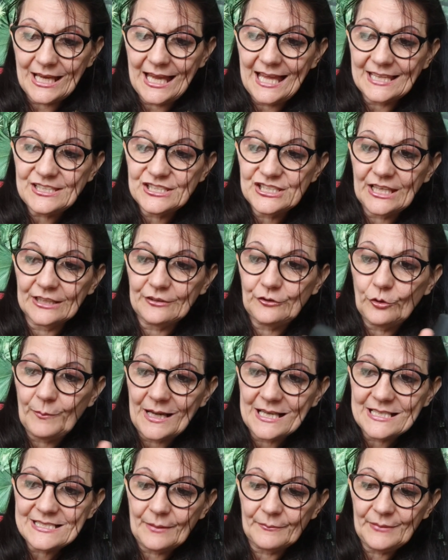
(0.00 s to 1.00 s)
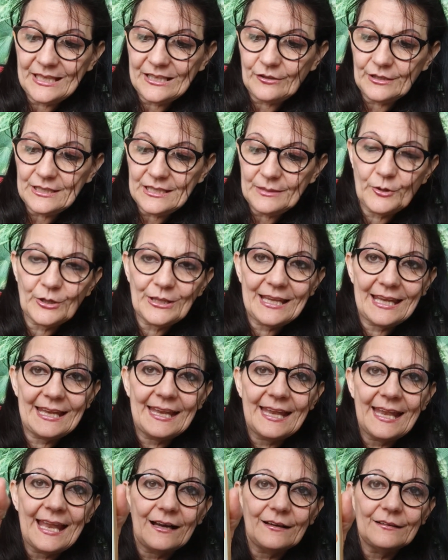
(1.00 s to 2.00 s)
Aceto balsamico di
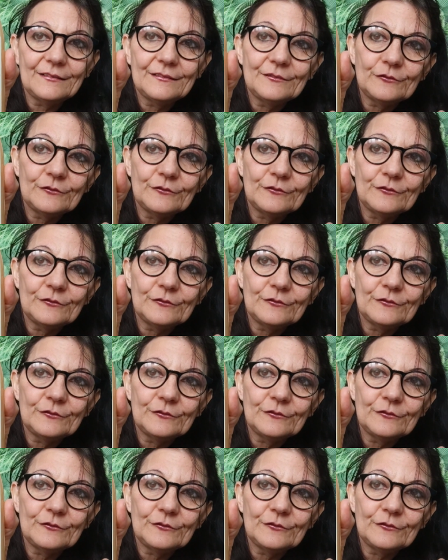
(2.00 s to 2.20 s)
Modena.